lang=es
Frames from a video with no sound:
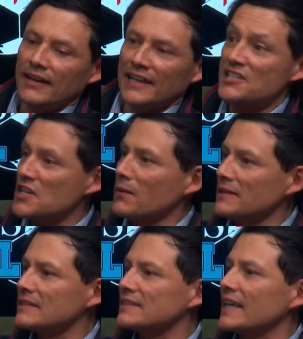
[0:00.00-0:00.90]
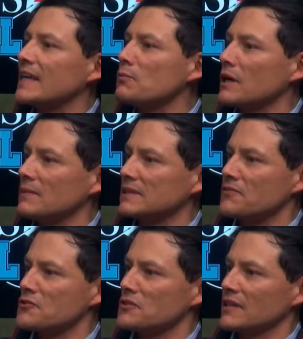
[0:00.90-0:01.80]
Y Chivas es el equipo que más
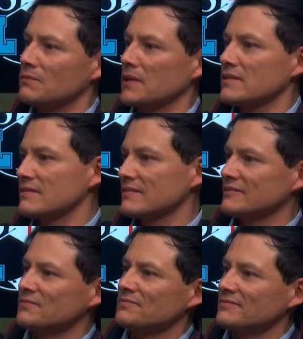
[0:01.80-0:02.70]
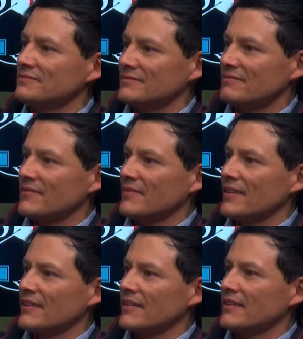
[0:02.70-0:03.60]
afición tiene en el país.
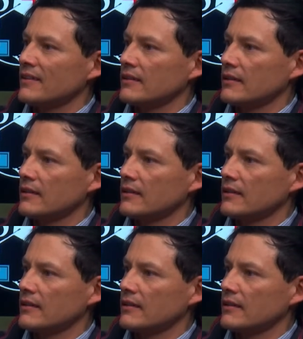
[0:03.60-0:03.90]
Pero que no es tan